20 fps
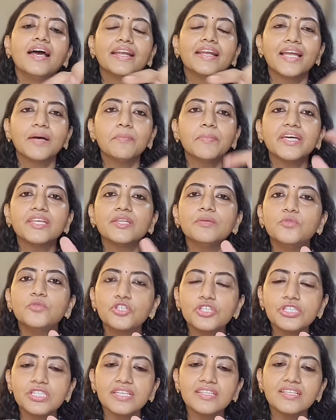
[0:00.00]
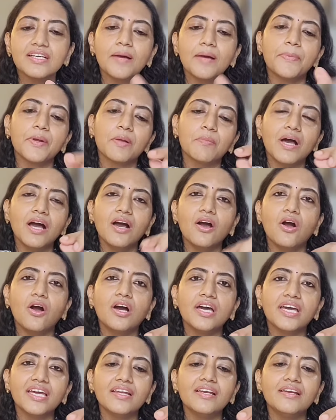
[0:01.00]
நம்ம இது முடிஞ்சதுக்கு அப்புறமா
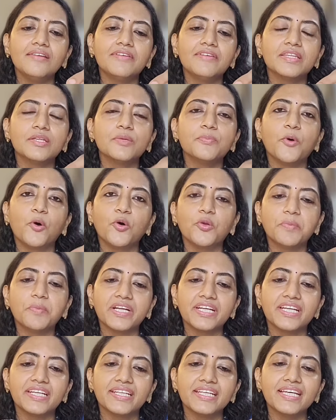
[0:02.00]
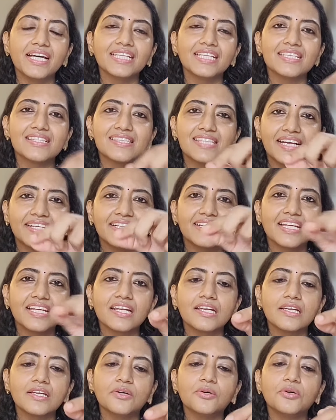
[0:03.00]
ஆயில் வந்து போர் பண்ணிட்டு அந்த
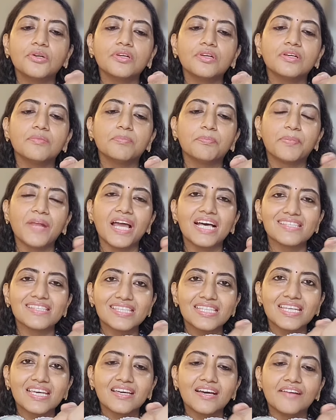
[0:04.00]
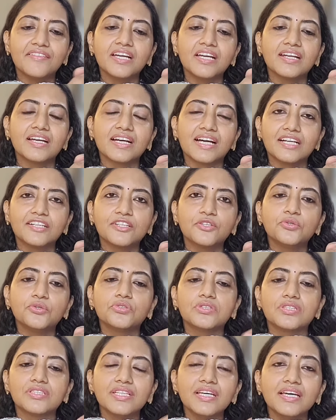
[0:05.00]
சென்டர்ல ஒரு பிளாஸ்டிக் கவர்ல கட்
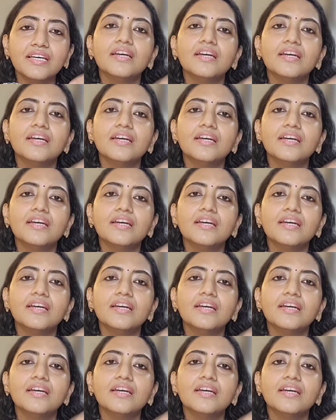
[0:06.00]
கொடுத்துட்டு